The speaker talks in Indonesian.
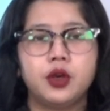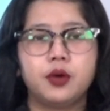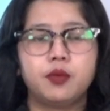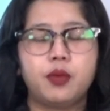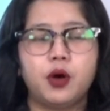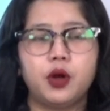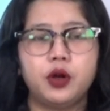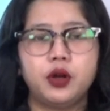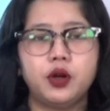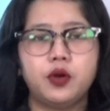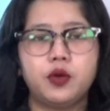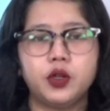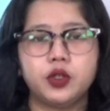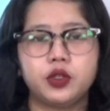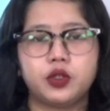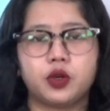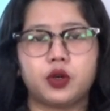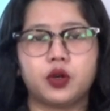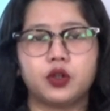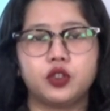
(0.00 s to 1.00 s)

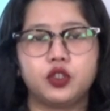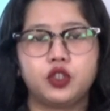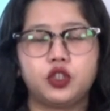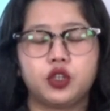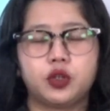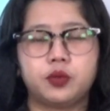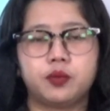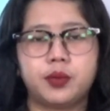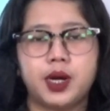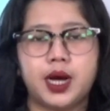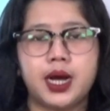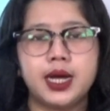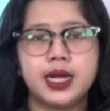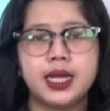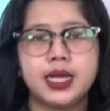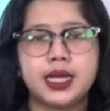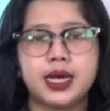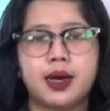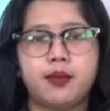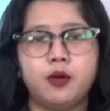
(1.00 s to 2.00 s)
Bondowoso,
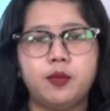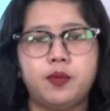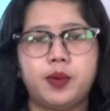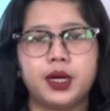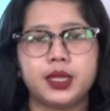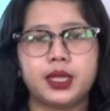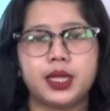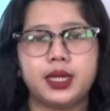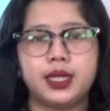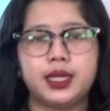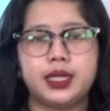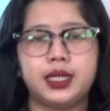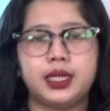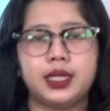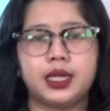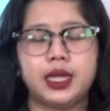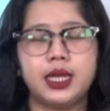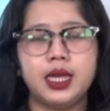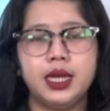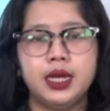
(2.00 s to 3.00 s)
Jombang, Kabupaten
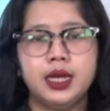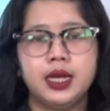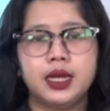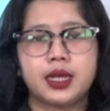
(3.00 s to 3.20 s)
Kediri,